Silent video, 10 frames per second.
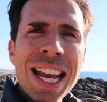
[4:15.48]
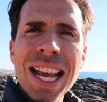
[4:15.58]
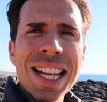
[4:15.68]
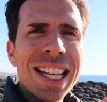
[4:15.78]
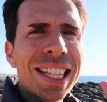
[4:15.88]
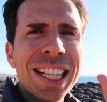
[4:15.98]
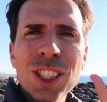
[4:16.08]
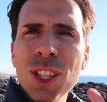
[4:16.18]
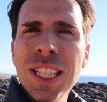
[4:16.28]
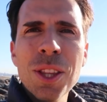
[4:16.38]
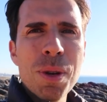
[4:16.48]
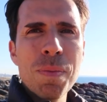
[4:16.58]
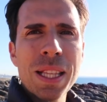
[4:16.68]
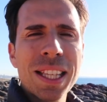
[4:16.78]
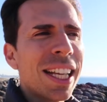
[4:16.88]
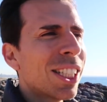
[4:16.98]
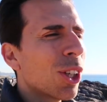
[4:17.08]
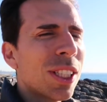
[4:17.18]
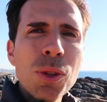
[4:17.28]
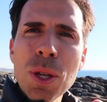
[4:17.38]
Et qu'est-ce que ça nous limite Qu'est-ce
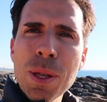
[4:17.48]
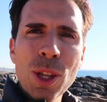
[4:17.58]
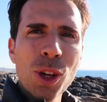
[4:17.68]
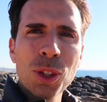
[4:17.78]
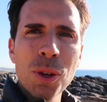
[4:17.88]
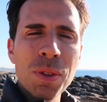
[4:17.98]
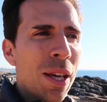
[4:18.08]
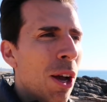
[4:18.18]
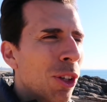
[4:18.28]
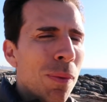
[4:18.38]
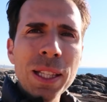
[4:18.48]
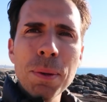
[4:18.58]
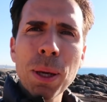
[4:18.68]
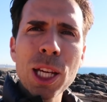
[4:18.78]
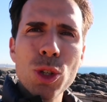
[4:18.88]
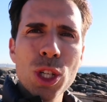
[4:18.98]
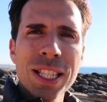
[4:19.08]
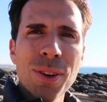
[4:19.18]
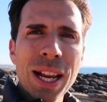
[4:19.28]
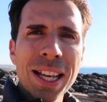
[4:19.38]
que ça nous limite dans notre vie de mettre des préjugés
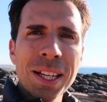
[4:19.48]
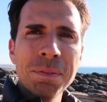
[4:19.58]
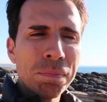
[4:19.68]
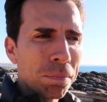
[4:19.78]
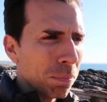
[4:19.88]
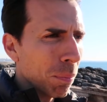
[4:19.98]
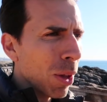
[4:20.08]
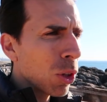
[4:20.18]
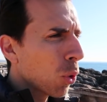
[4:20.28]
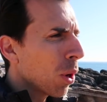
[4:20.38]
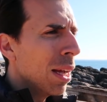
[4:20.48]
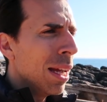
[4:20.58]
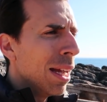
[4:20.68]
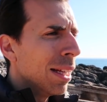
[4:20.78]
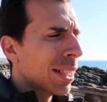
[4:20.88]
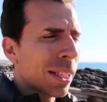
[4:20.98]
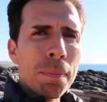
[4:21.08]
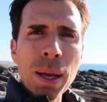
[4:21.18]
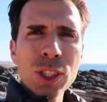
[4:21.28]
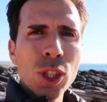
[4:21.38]
sur quelqu'un donc,
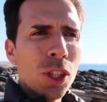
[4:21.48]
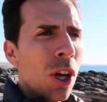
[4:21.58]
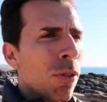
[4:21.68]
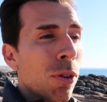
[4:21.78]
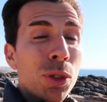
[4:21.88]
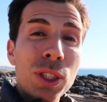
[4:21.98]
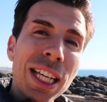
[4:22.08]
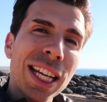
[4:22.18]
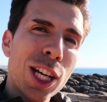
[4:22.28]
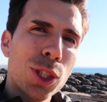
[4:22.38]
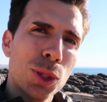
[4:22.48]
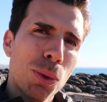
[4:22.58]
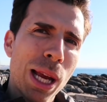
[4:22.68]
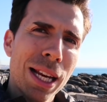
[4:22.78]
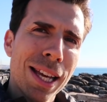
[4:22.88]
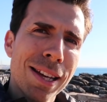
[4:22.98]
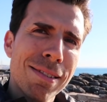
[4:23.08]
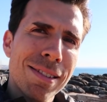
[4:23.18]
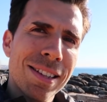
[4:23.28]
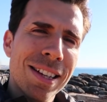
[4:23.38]
certaines personnes vont vous dire quelque chose sur quelqu'un
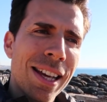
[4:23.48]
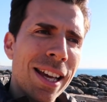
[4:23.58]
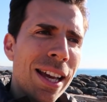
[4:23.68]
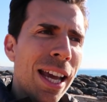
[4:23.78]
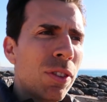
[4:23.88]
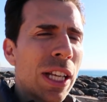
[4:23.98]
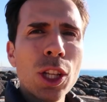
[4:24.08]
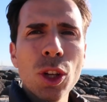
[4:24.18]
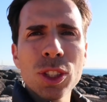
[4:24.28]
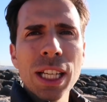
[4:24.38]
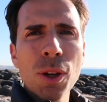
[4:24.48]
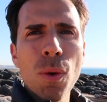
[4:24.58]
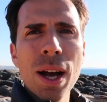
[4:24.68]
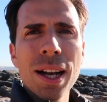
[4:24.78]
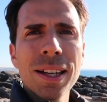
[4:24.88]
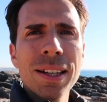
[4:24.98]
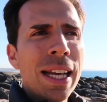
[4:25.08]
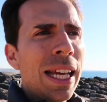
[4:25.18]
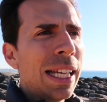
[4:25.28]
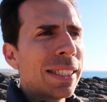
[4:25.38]
et vous allez tendance à le croire.
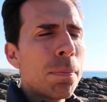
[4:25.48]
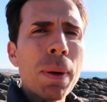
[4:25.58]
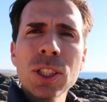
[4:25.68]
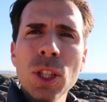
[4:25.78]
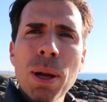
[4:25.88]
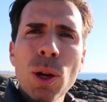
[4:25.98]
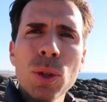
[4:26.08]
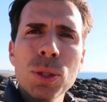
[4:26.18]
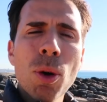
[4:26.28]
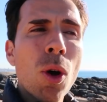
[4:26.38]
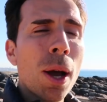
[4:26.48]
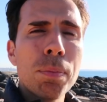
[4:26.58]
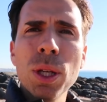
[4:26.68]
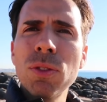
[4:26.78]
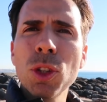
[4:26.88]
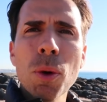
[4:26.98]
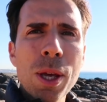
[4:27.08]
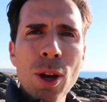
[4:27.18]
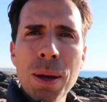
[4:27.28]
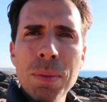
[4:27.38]
Et cette personne, malheureusement, aura pu être votre
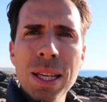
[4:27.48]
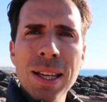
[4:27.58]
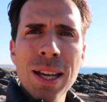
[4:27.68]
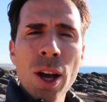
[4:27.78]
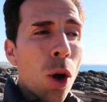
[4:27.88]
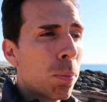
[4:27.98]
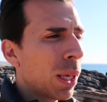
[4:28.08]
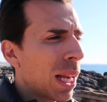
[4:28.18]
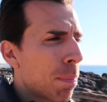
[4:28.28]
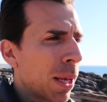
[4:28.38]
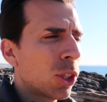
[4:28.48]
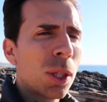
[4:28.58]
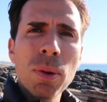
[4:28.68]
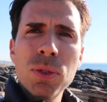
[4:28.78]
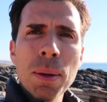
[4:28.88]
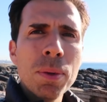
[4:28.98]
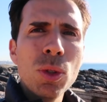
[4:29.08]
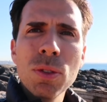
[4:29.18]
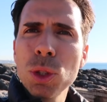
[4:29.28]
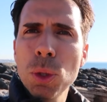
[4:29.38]
meilleur ami, aura pu être la personne qui peut vous amener
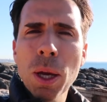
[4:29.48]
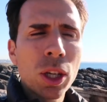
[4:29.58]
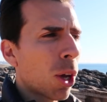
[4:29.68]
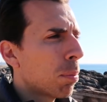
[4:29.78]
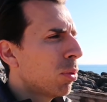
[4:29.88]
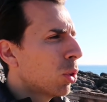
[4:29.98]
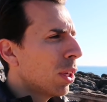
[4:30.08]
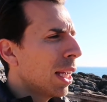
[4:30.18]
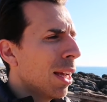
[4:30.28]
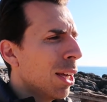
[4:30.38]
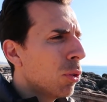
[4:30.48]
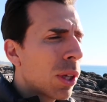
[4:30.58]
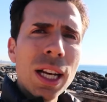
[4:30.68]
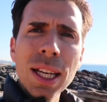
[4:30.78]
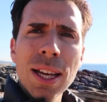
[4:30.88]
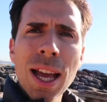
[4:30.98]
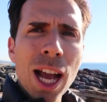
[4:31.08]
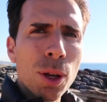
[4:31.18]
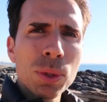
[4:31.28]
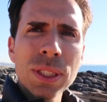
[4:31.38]
au niveau supérieur, qui aurait pu vous donner une clé,
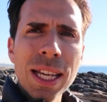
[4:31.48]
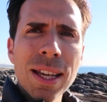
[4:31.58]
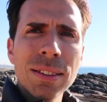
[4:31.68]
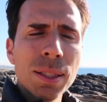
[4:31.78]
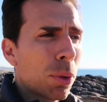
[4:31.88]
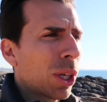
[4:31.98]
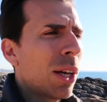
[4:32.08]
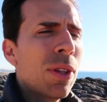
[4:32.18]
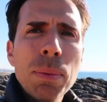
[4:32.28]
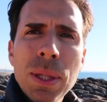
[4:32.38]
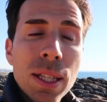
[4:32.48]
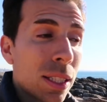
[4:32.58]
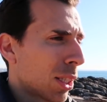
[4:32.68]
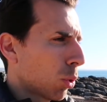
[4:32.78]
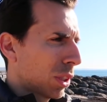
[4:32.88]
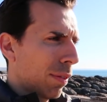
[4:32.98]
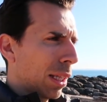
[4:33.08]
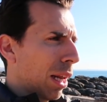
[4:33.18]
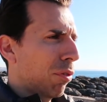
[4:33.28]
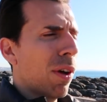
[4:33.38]
un conseil. Ça peut créer une amitié, ça se trouve, ça va
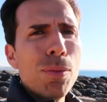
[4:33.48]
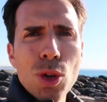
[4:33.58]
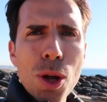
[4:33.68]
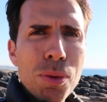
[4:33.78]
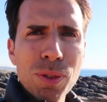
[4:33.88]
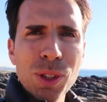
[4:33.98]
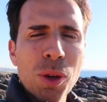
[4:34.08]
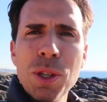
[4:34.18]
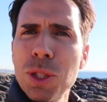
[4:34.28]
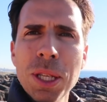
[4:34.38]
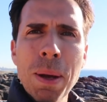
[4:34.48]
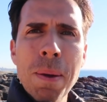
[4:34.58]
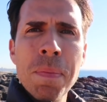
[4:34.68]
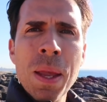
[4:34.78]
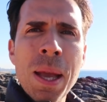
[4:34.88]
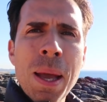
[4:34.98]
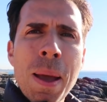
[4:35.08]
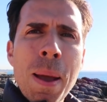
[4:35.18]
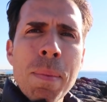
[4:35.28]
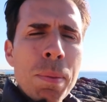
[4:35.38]
être la femme ou l'homme de votre vie, je ne sais pas.
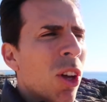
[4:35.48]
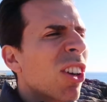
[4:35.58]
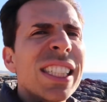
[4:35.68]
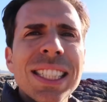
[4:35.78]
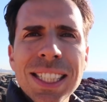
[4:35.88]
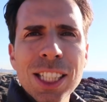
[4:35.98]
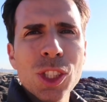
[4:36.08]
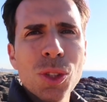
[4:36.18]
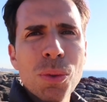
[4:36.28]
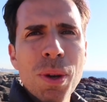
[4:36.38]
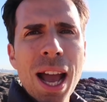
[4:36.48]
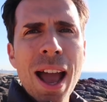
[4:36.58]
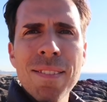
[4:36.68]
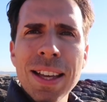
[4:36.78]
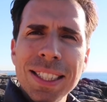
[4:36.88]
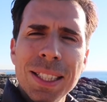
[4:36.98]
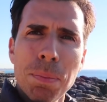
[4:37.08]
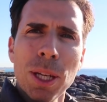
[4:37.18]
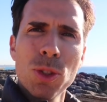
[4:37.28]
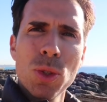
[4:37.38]
Mais maintenant, cessons avec ces
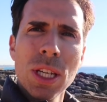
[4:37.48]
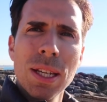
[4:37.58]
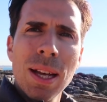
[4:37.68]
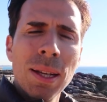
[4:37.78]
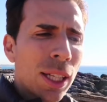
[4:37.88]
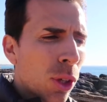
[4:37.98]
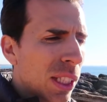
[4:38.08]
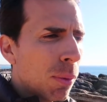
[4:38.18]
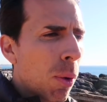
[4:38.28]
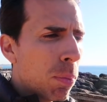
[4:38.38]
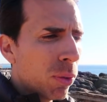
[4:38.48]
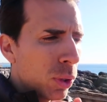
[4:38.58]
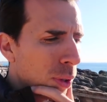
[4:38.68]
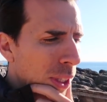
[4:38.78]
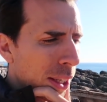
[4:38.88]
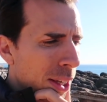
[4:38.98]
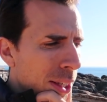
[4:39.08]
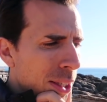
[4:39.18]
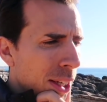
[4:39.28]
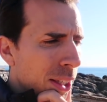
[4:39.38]
préjugés. Peut-être que c'est le moment pour vous de dire,
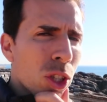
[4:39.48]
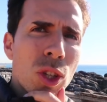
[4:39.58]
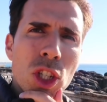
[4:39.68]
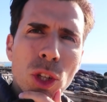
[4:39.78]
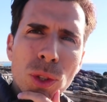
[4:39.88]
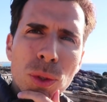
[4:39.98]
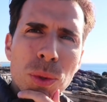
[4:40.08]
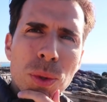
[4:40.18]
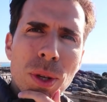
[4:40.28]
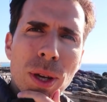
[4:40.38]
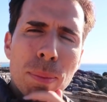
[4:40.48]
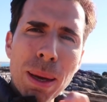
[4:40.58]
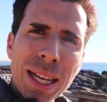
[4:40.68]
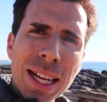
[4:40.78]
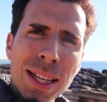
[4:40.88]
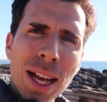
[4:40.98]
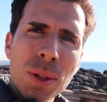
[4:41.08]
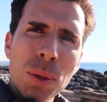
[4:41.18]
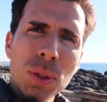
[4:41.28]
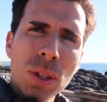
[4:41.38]
tiens, qu'est-ce que j'ai entendu par
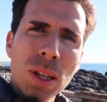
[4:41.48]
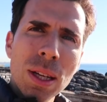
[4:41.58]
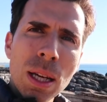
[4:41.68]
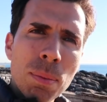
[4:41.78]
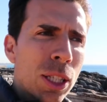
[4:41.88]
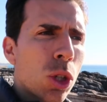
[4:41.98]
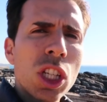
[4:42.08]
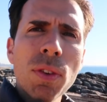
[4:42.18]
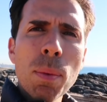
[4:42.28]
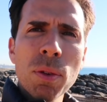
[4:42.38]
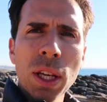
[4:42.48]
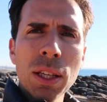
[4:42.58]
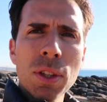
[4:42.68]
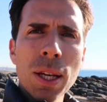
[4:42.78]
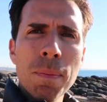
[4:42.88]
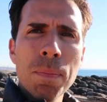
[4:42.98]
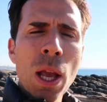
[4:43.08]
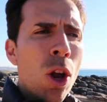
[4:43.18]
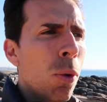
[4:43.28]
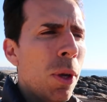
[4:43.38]
quelqu'un d'autre Mais est-ce que j'ai vraiment vérifié
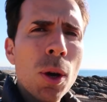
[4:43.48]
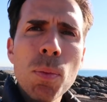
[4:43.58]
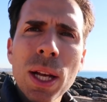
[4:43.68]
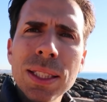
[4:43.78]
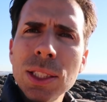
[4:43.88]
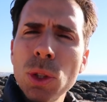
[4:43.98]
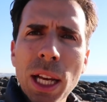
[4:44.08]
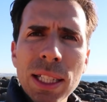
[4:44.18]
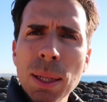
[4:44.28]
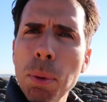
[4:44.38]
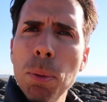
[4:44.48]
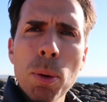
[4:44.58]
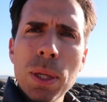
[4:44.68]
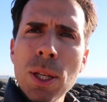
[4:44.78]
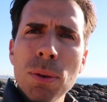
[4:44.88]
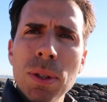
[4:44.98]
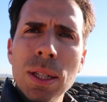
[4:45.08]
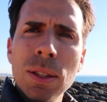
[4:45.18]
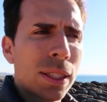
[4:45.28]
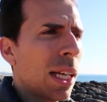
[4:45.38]
Le meilleur moyen, c'est de se créer sa propre opinion.
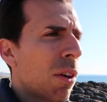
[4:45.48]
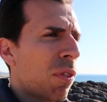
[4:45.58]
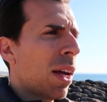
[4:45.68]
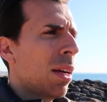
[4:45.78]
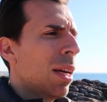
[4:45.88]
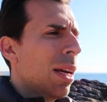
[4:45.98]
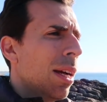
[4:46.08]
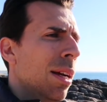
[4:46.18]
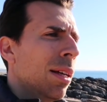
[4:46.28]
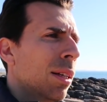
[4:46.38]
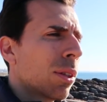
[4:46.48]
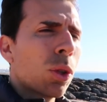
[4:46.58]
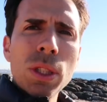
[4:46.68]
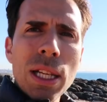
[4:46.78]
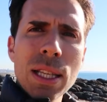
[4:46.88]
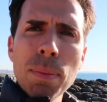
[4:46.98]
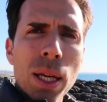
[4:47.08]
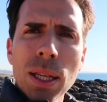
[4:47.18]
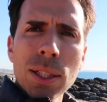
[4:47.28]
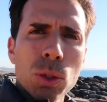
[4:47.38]
Et c'est la fin. Quand on dit les
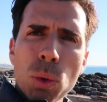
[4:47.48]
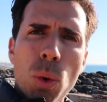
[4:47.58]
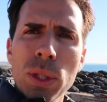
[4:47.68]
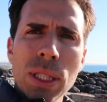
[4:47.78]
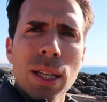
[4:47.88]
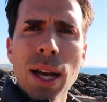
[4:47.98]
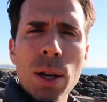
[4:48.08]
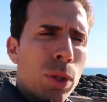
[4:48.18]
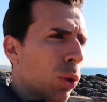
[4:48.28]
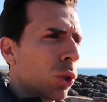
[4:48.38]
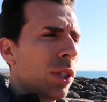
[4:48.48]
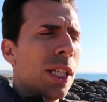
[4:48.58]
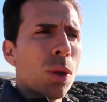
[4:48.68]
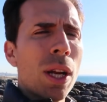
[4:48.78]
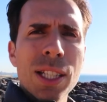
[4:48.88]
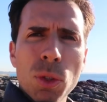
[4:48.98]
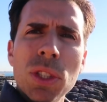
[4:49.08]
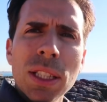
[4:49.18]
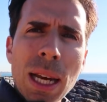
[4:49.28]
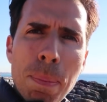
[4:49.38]
Américains sont gros, etc., oui, ils sont ceci, ils sont là, est-ce que
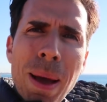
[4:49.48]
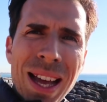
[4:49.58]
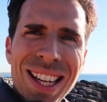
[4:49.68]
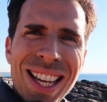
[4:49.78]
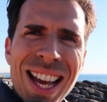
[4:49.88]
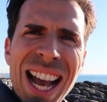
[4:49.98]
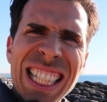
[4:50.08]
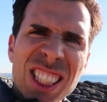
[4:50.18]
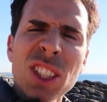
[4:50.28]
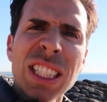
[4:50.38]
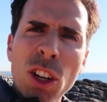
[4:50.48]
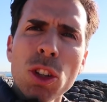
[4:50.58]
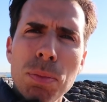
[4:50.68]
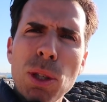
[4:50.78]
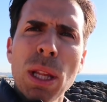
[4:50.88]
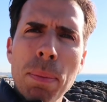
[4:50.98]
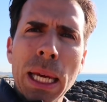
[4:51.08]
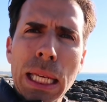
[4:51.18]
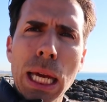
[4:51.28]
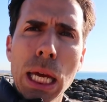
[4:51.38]
vous êtes allé parler à 150 millions
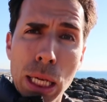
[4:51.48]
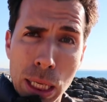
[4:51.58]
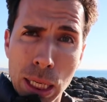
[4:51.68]
d'Américains